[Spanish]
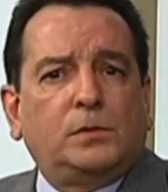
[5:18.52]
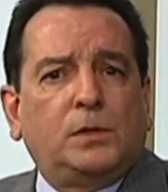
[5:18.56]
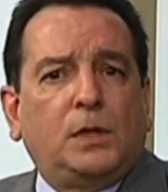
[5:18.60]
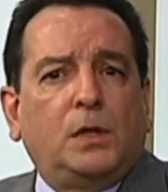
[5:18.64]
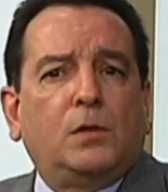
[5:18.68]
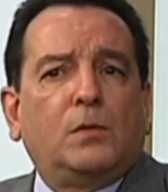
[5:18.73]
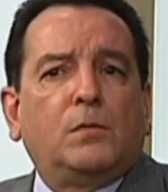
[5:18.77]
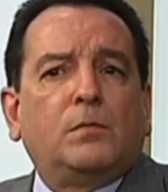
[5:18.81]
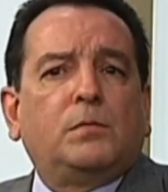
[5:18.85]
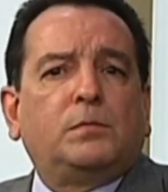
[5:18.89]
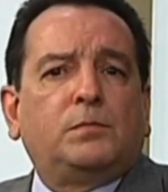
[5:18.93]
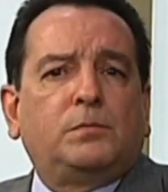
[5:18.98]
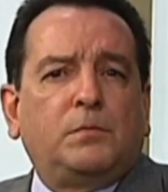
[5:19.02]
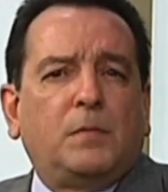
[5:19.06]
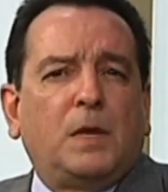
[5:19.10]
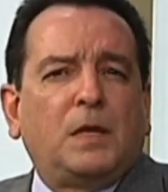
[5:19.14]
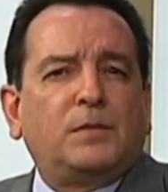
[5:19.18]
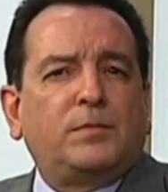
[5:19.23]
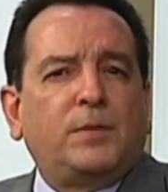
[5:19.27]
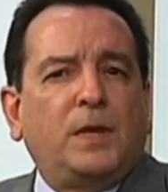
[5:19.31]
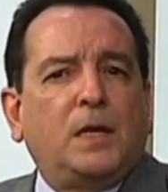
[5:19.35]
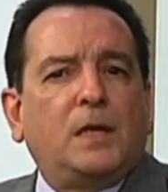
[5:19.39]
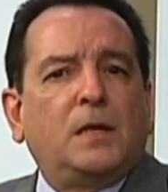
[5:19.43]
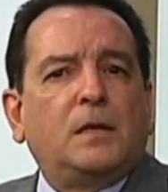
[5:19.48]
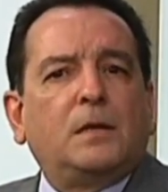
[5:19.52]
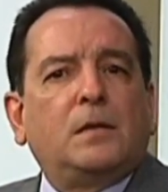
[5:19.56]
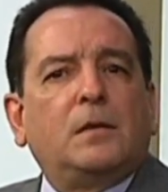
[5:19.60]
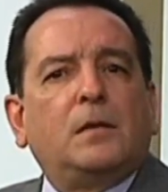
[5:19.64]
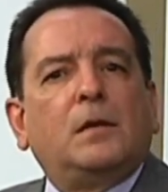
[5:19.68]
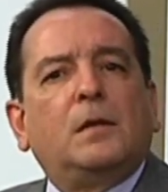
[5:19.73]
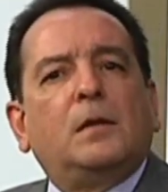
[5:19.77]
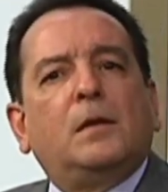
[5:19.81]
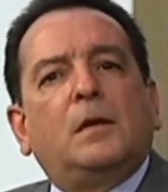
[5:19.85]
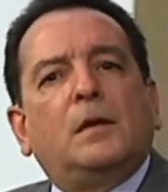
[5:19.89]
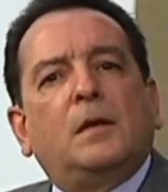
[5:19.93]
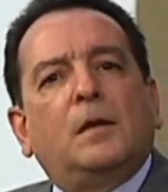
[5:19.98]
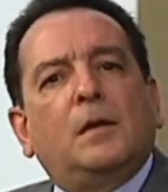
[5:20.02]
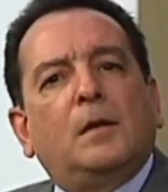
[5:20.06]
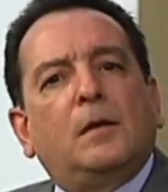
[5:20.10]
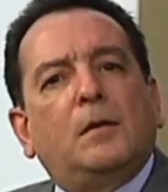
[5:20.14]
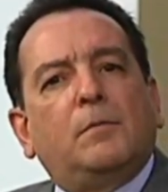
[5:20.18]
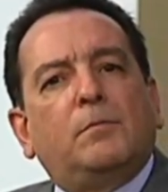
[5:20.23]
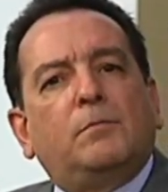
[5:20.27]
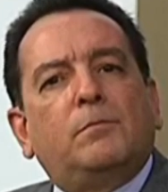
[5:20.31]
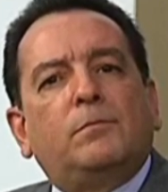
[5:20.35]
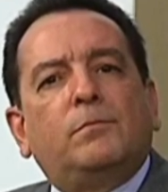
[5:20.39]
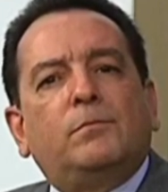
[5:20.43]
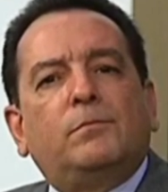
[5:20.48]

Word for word: sino más bien eh,